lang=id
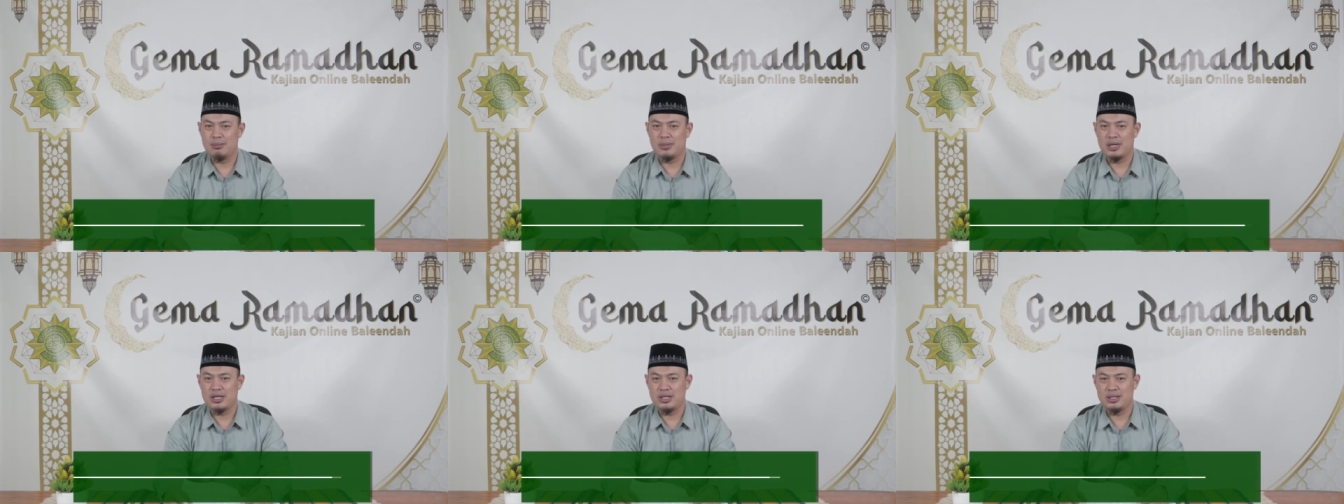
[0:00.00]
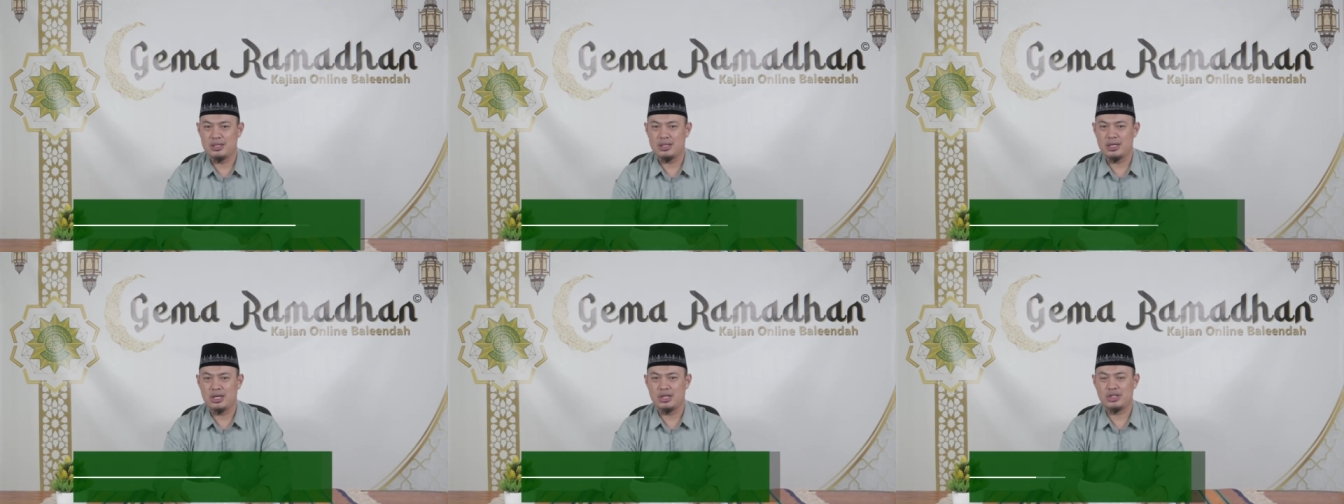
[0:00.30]
من
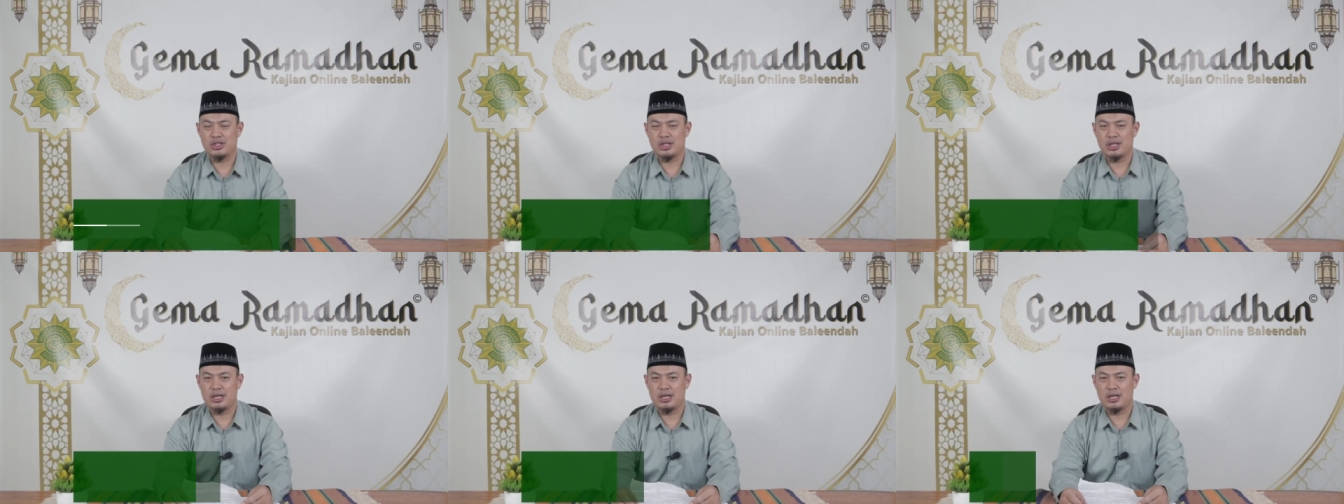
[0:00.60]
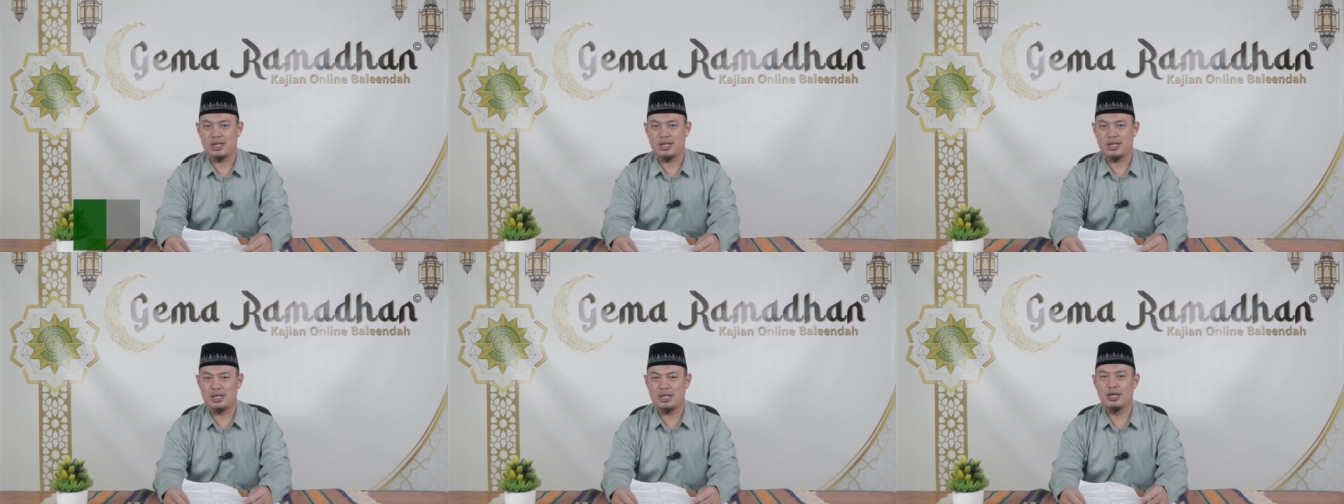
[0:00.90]

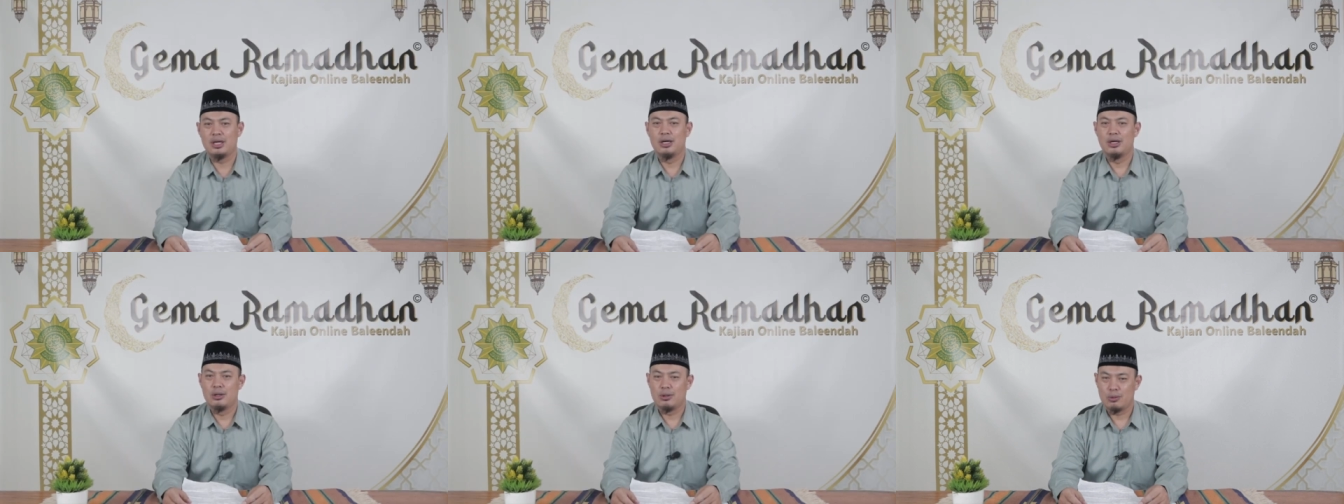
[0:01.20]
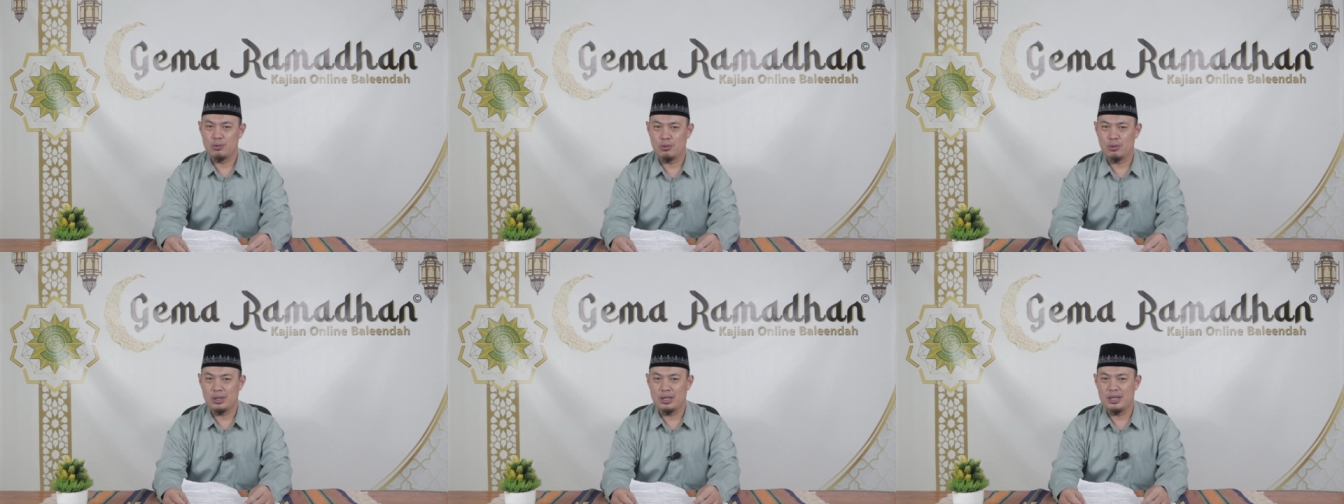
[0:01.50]
يشاء
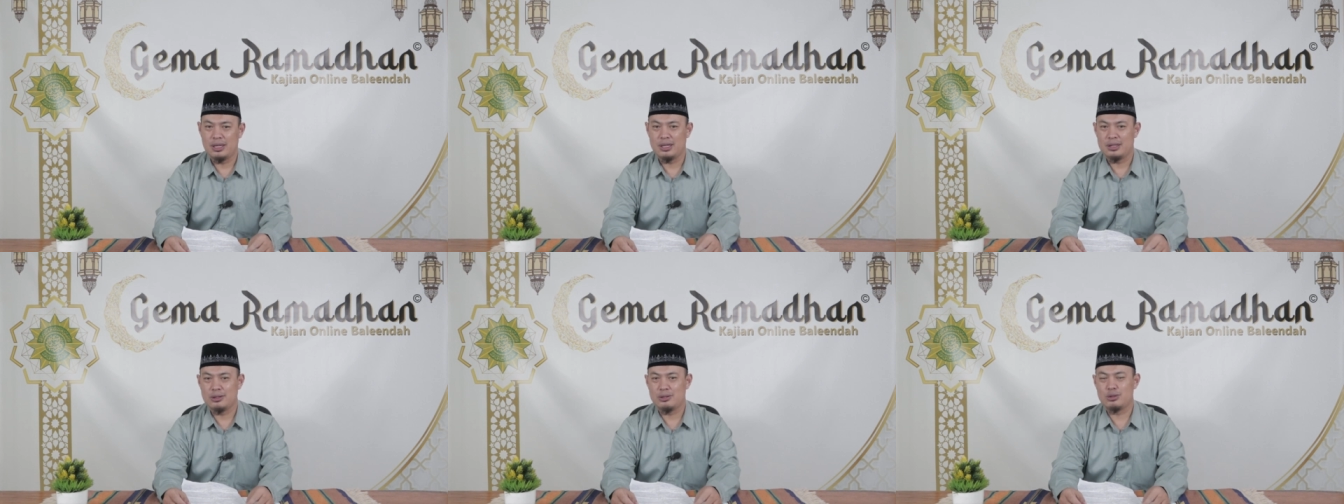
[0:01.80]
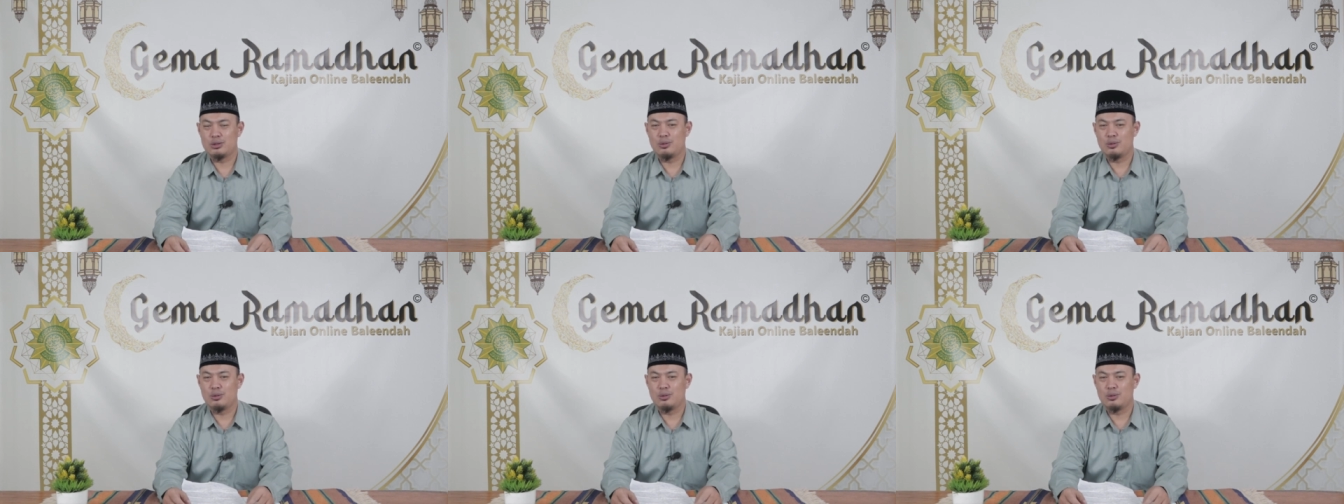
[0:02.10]
Quran